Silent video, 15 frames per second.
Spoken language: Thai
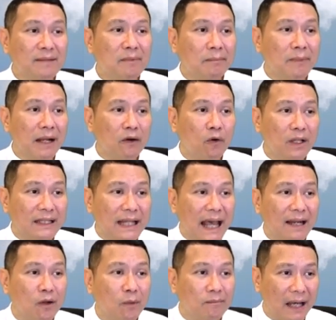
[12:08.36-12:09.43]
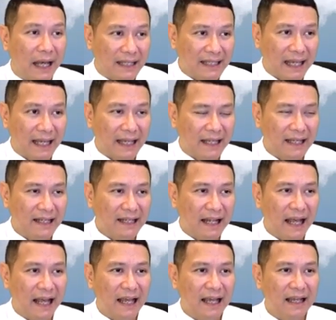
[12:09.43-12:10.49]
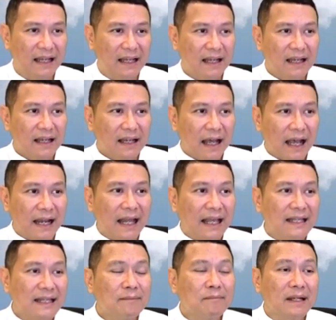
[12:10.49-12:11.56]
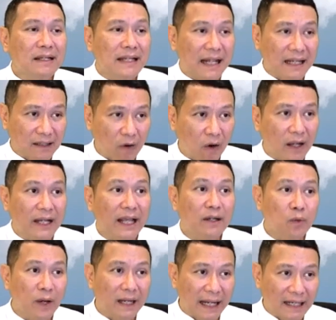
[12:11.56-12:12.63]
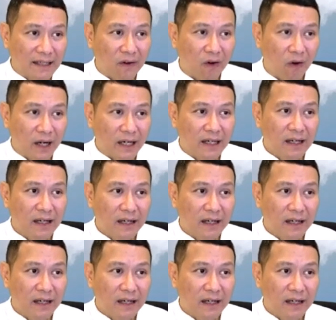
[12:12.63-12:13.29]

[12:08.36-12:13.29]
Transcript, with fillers: ี่มันปรากฏแทนลมหายใจนะ อะไรที่มันเด่นก่อนให้ดูอันนั้นก่อน